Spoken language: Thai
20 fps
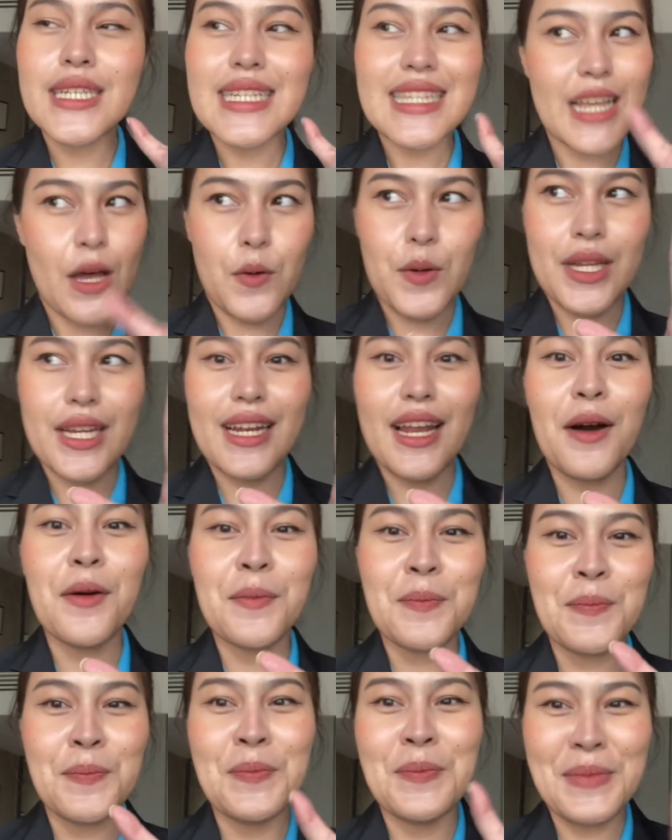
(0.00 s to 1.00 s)
เสาร์อาทิตย์เรา
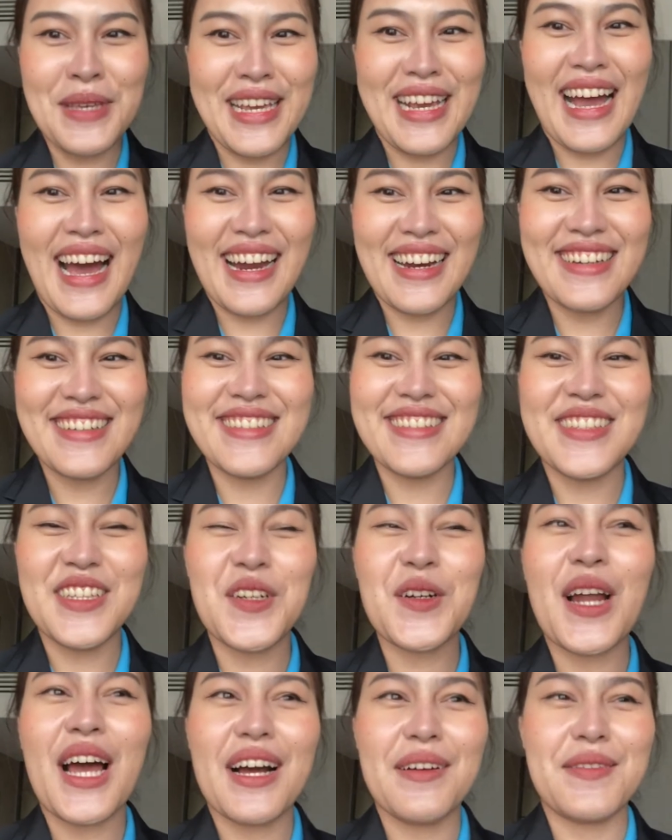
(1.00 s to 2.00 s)
มีงานอื่นต้
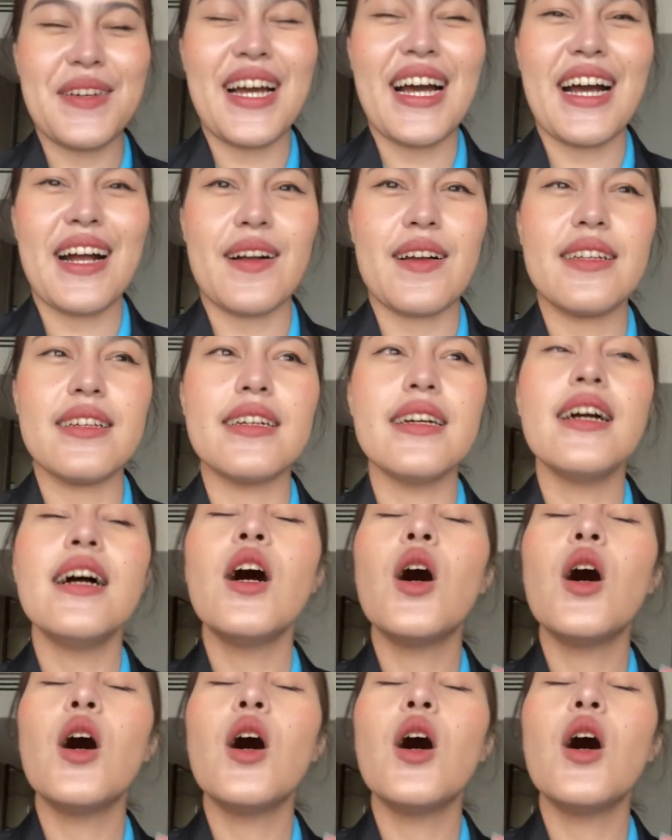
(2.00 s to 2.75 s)
องทำนะคะก็เลย